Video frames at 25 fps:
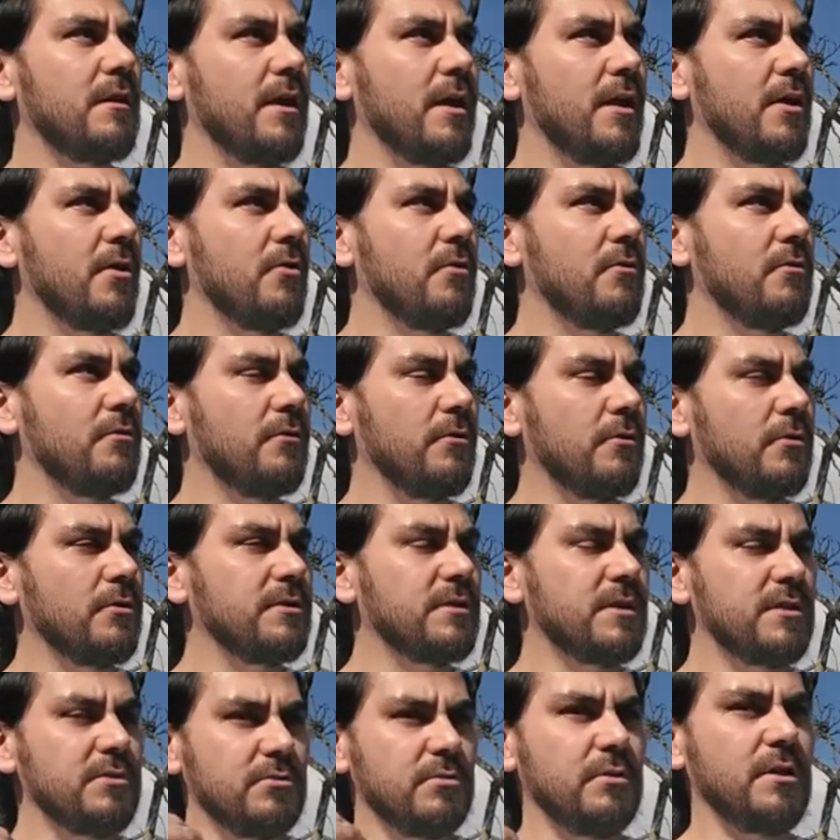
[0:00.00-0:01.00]
Eu vou
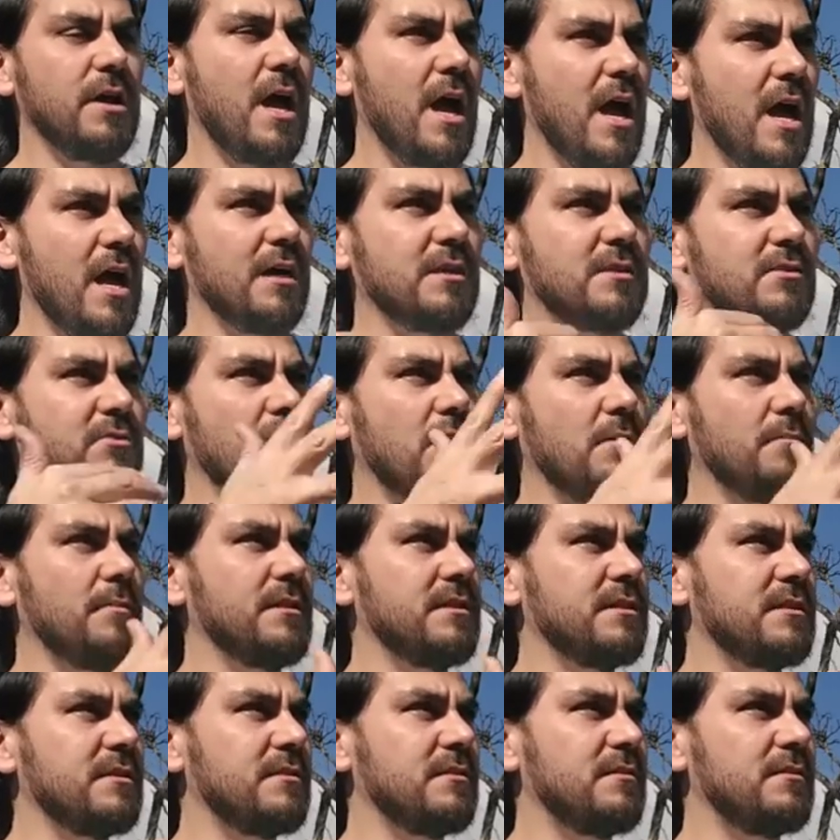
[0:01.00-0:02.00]
censurar as
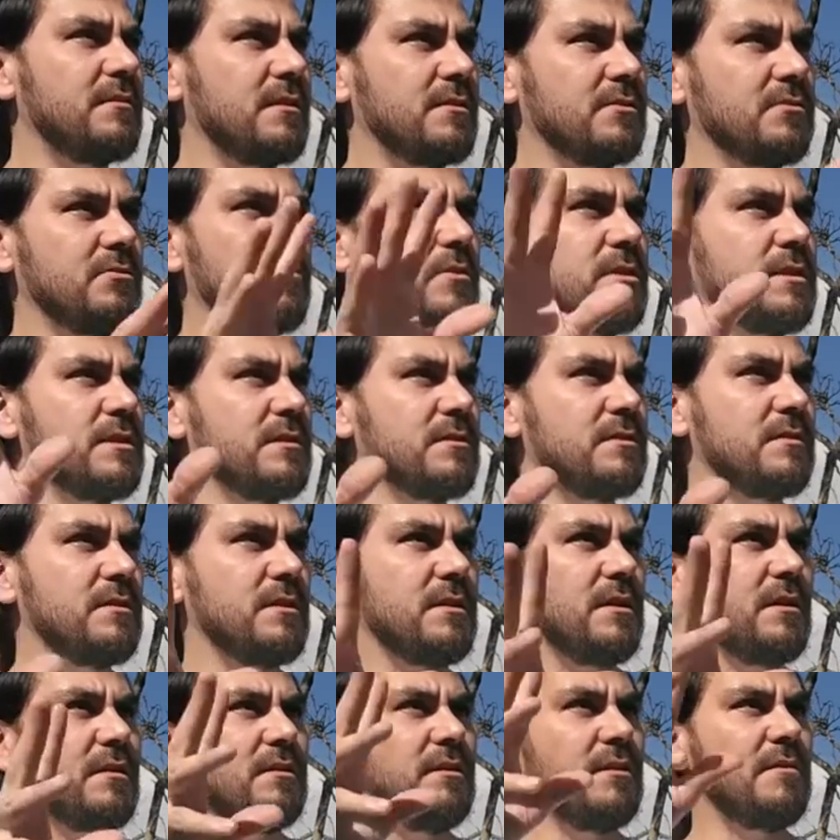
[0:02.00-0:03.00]
obras das coisas
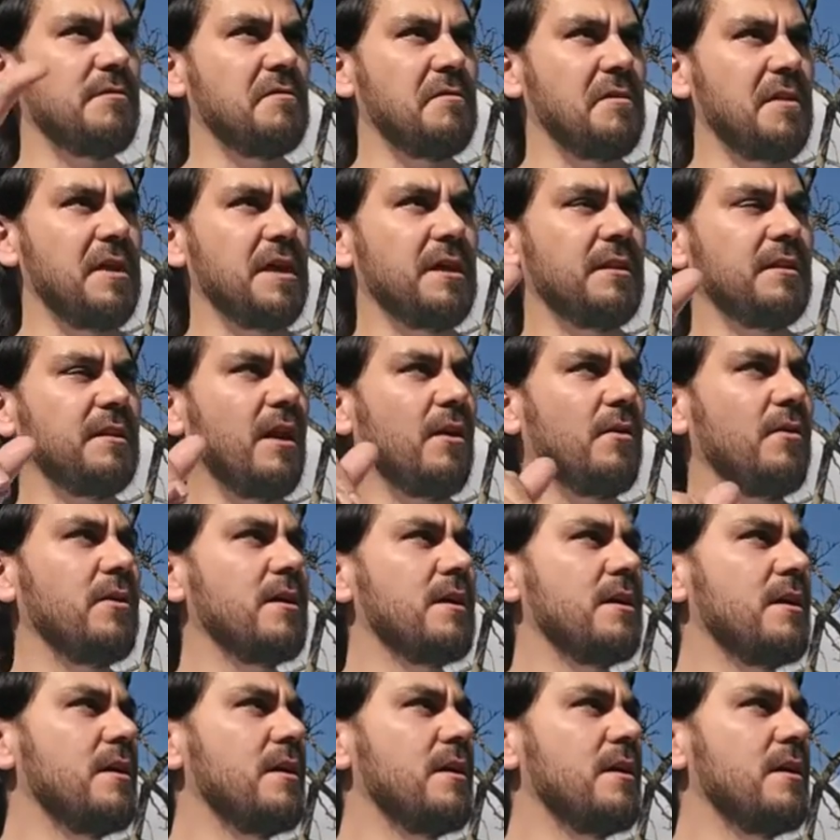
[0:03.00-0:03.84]
aí, a TV e tal.